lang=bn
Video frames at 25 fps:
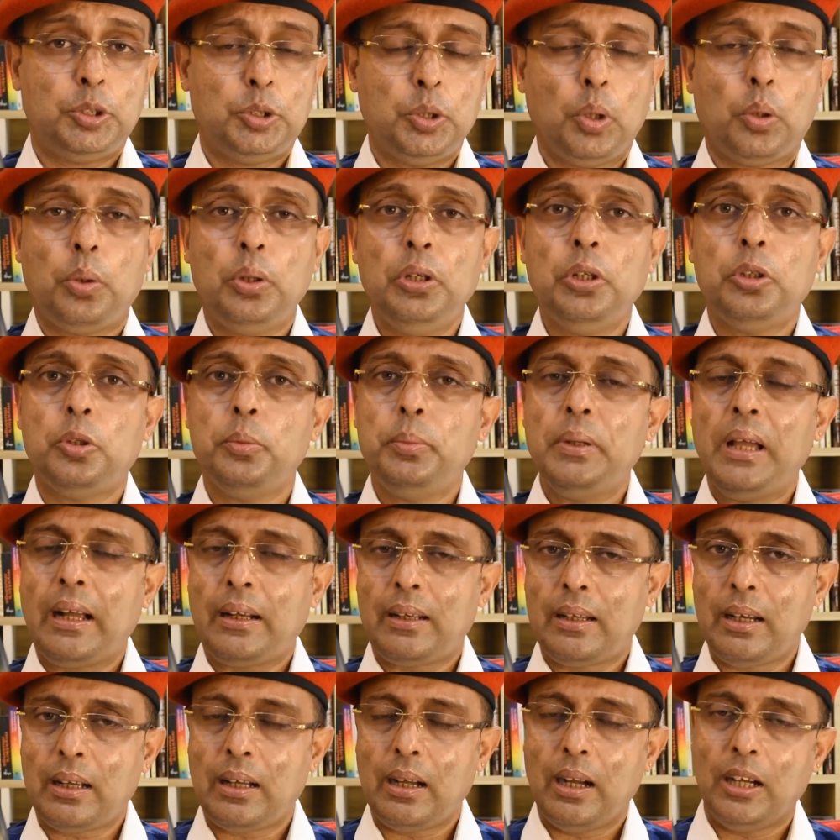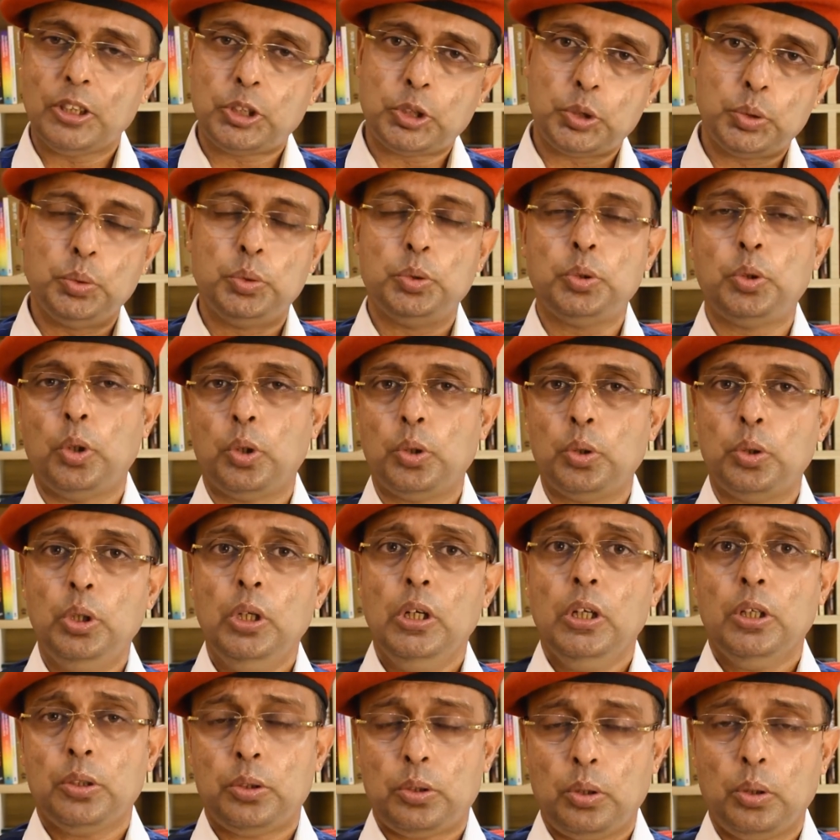যখনই তুমি একটা কাজ শুরু করো
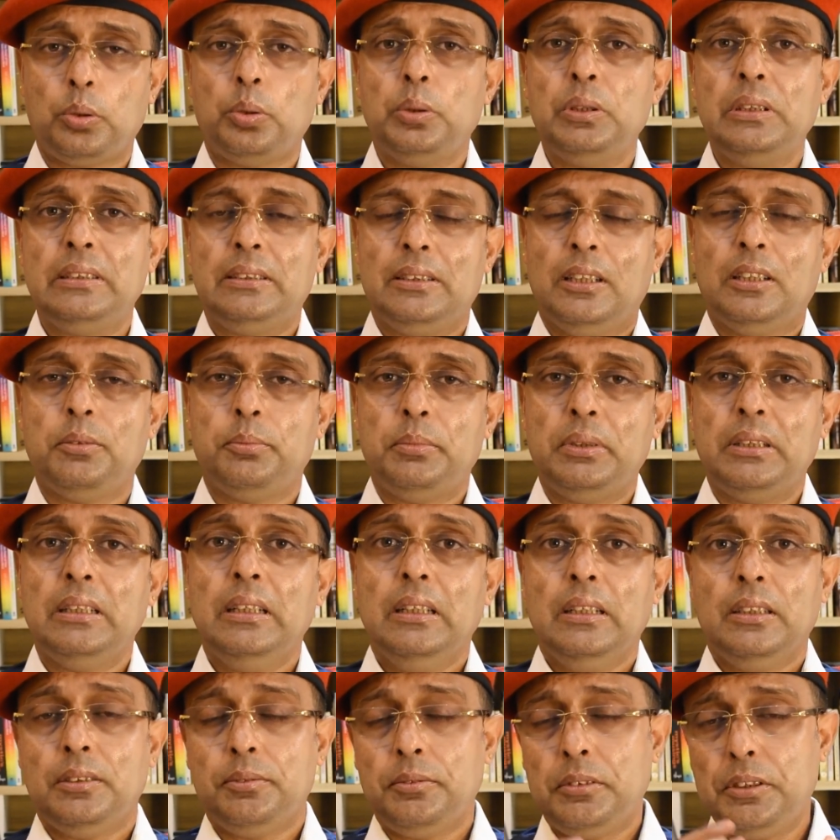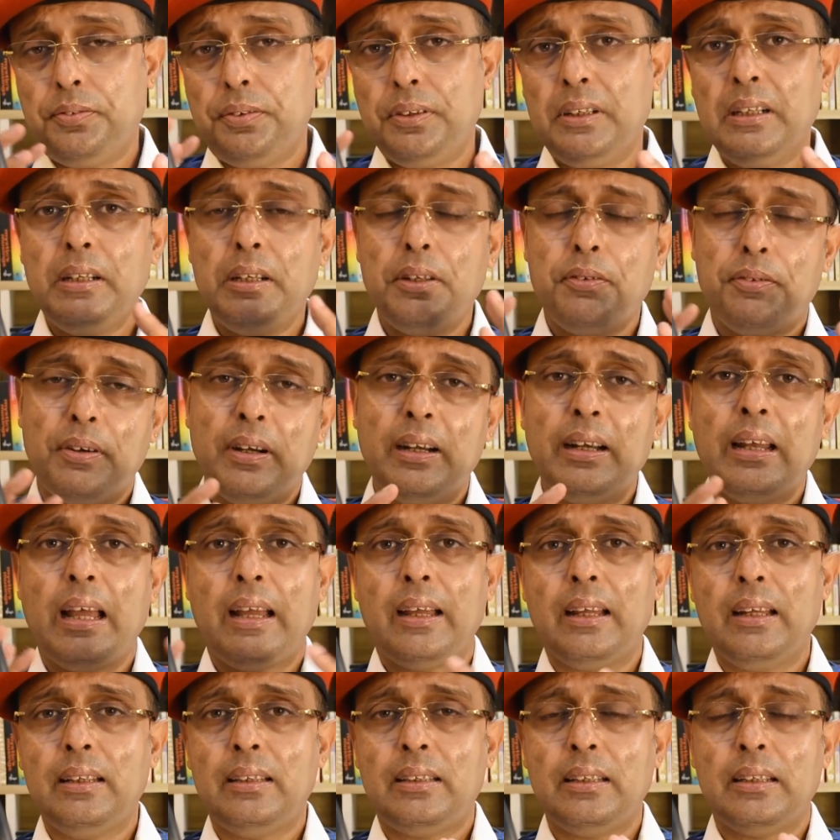তখনই জানবে ডিফারেন্ট ডিফারেন্ট
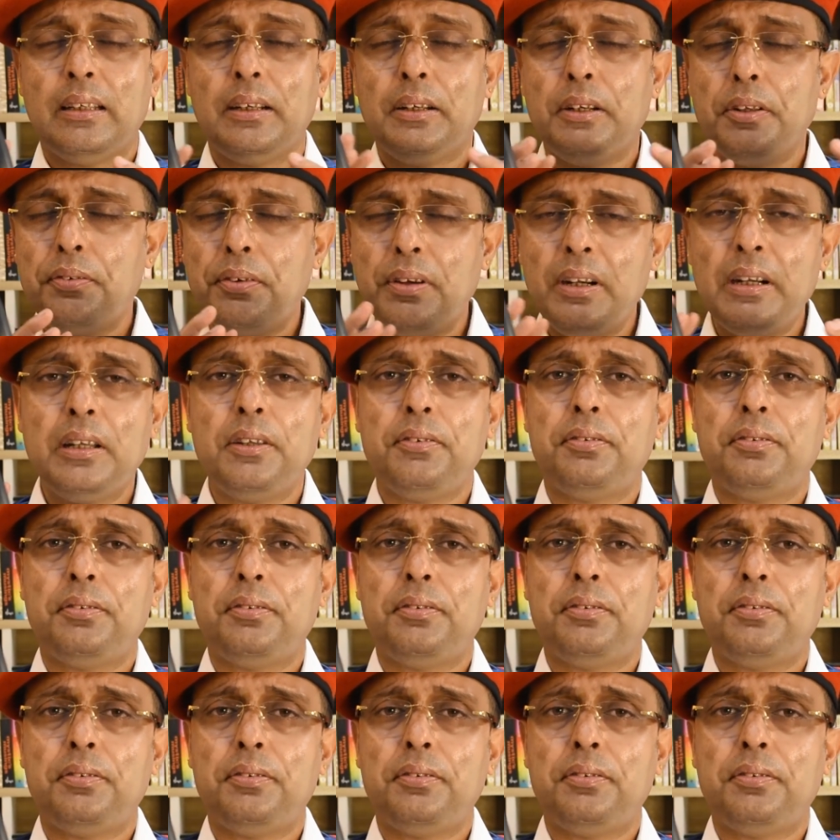অ্যাঙ্গেল থেকে ডিফারেন্ট